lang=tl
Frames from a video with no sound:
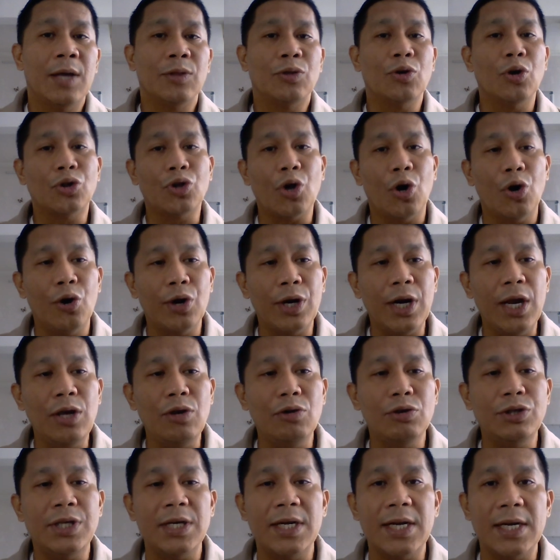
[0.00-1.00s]
Totoo rin
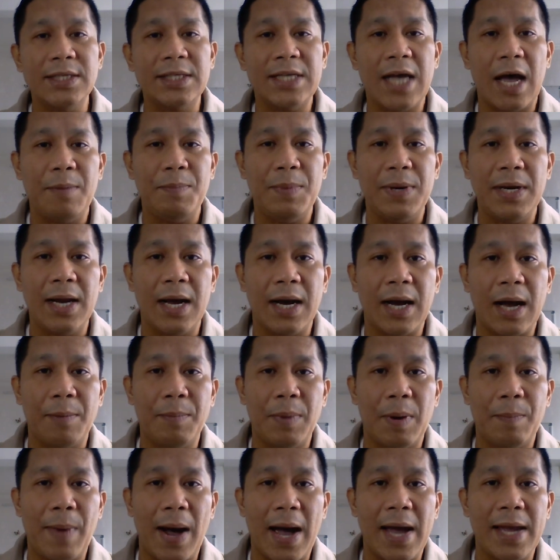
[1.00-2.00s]
yung sinasabi ng
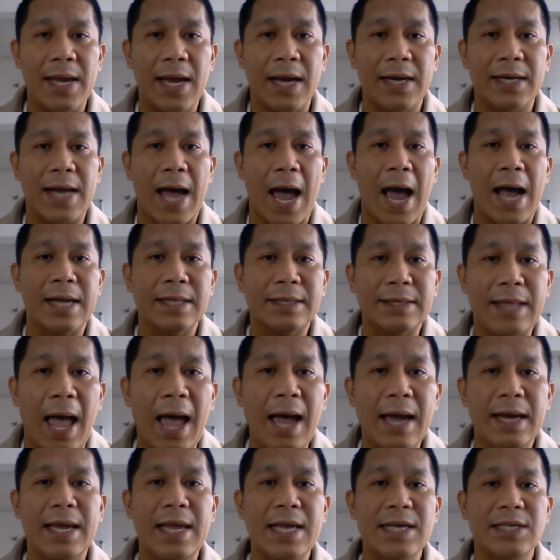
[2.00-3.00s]
kababayan na ang
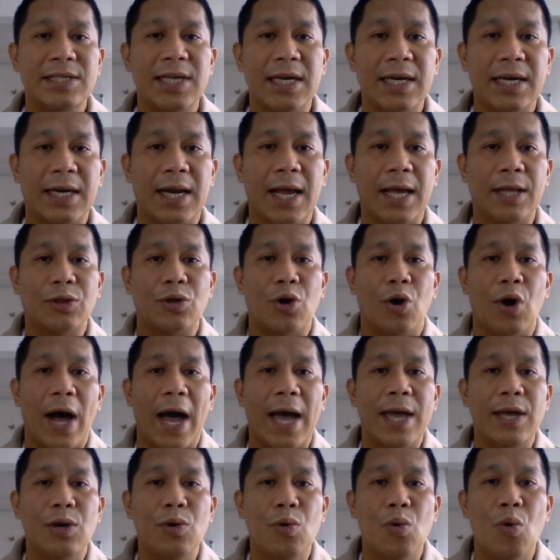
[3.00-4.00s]
tanging sikreto
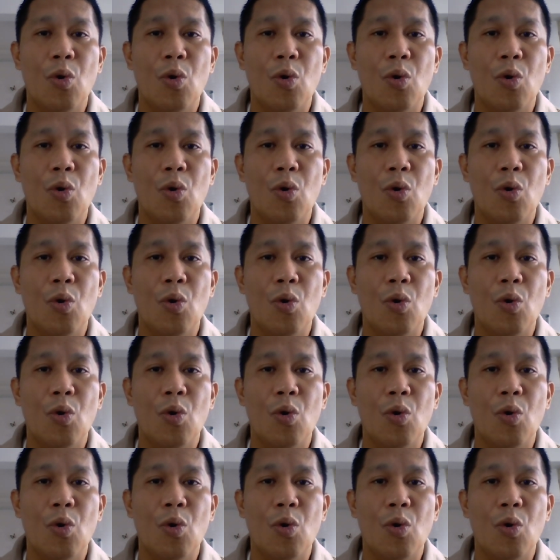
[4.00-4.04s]
ay